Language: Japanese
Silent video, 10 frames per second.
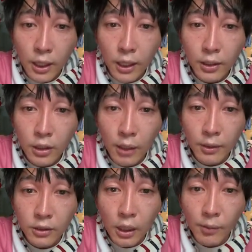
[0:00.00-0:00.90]
えー、
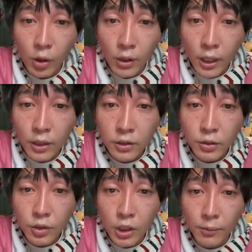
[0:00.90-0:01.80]
ため、卵、えー、
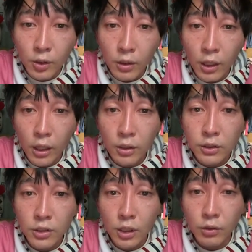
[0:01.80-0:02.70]
少しでも、
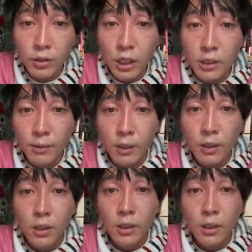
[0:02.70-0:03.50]
学生じゃない、お疲れ様。